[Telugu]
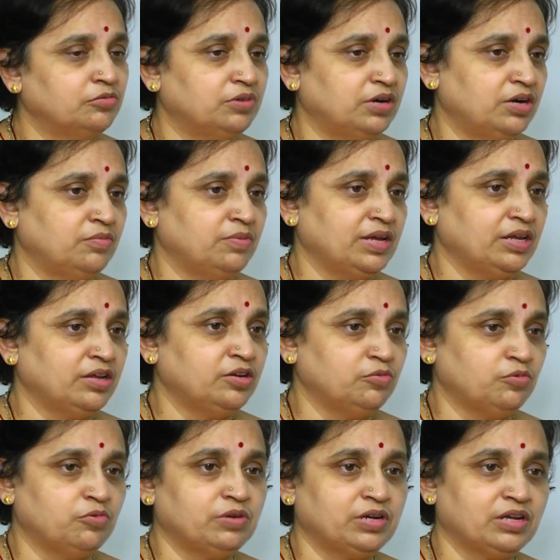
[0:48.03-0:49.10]
వాళ్ళ భయాన్ని
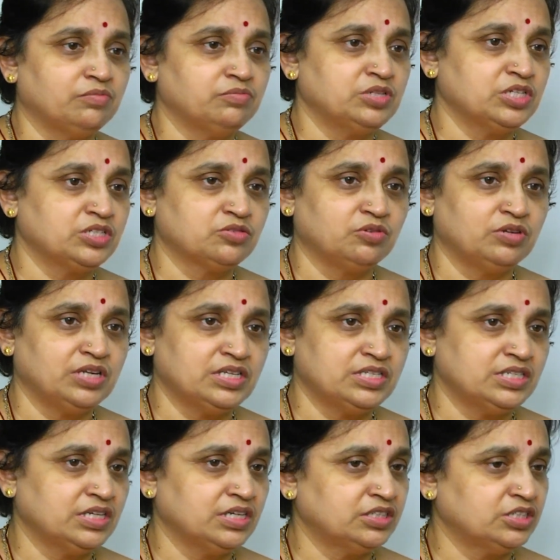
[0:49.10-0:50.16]
ఓవర్కమ్ చేసుకొని
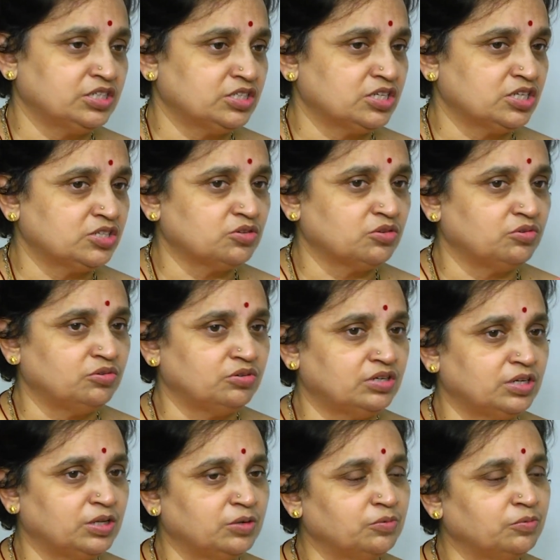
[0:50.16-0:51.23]
ఈజీగా చేసేసుకొని
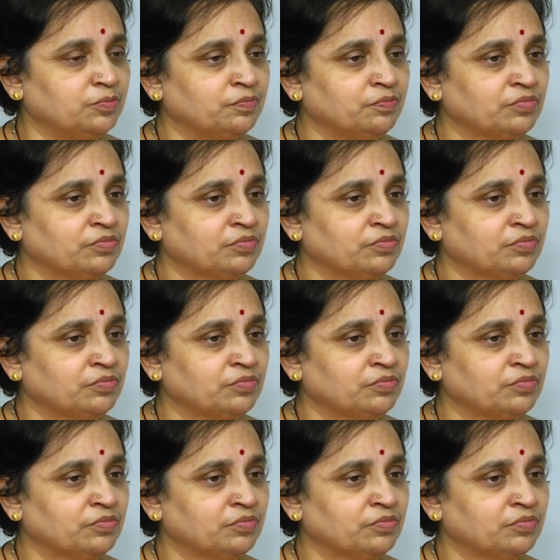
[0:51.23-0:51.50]
ఉంటారు